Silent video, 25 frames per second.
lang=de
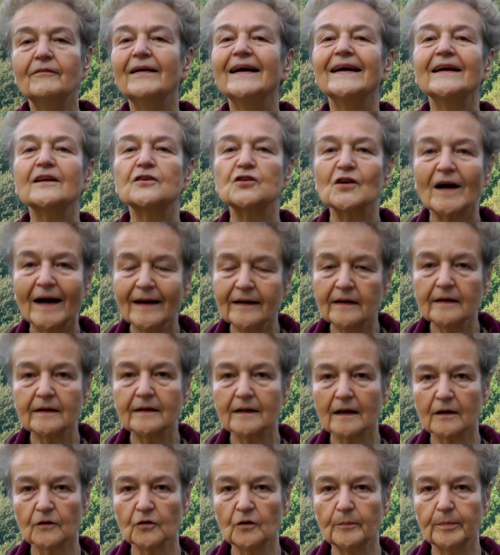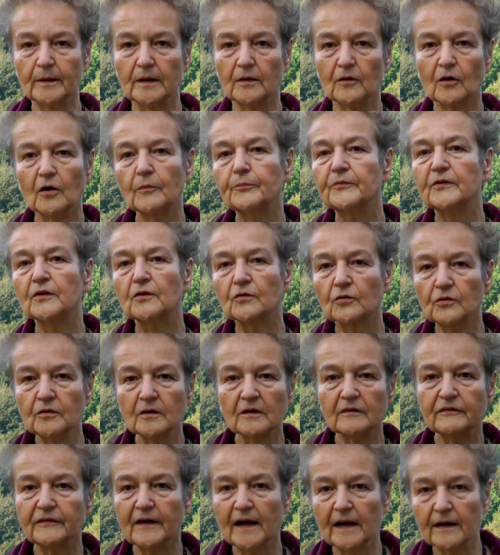Wer entscheidet darüber, ob sie
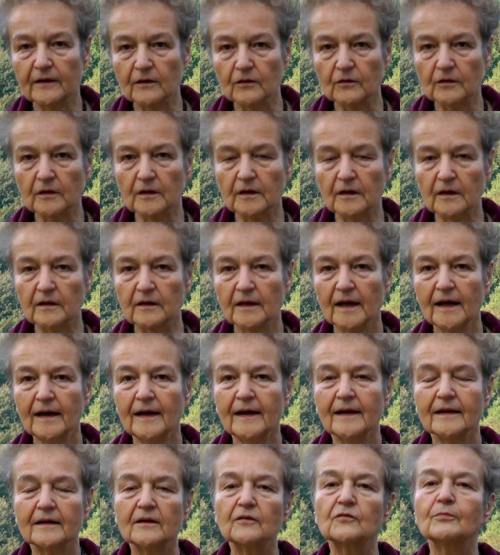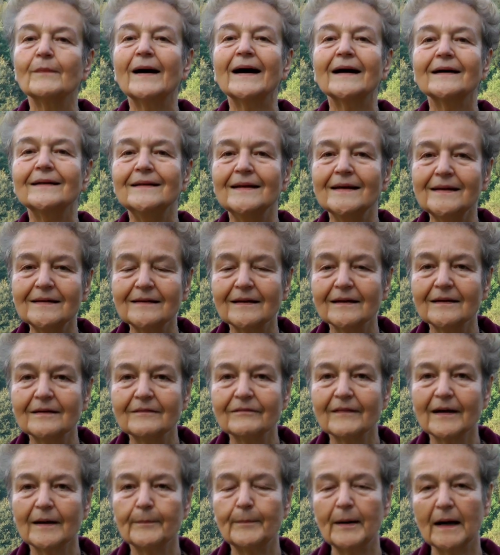drunter fallen oder nicht? Das machen nicht
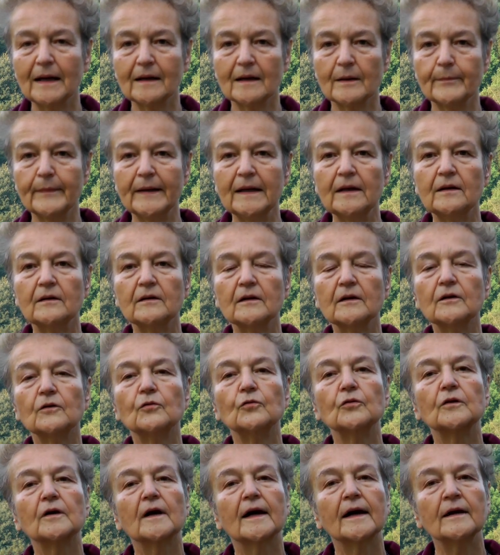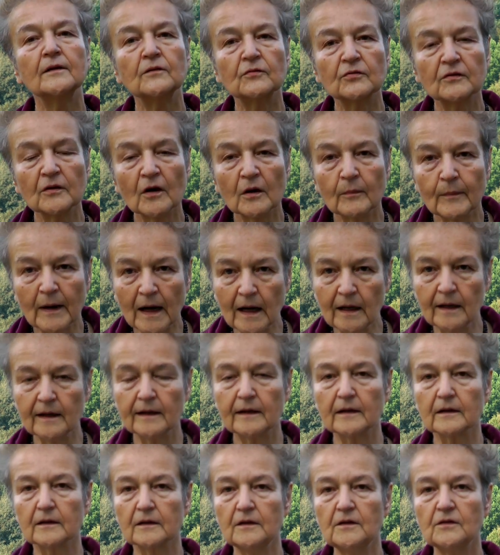etwa Parlamente oder ganz normale
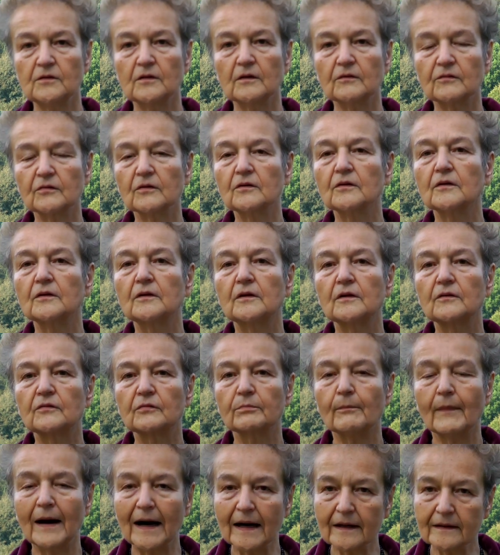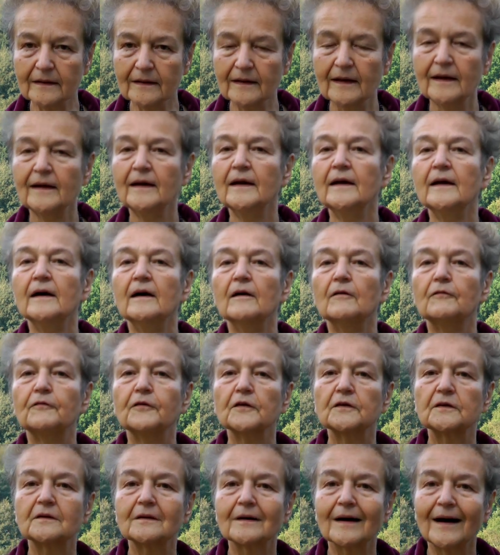Gerichte, sondern das machen
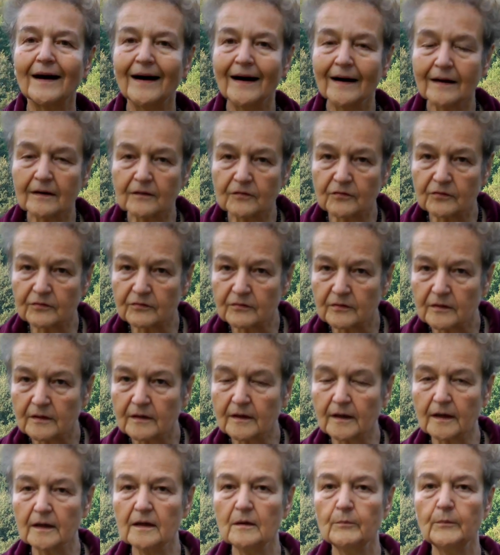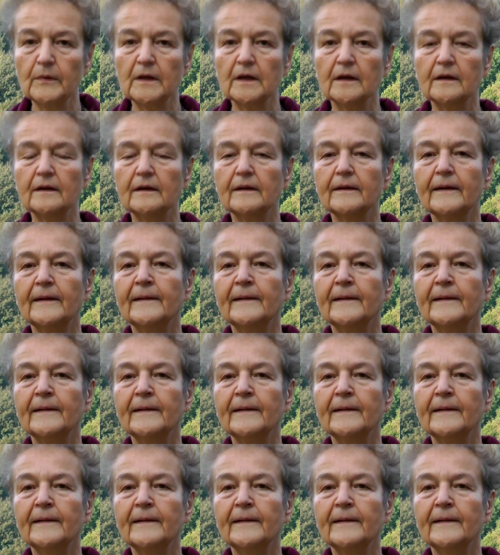Vertragsgremien,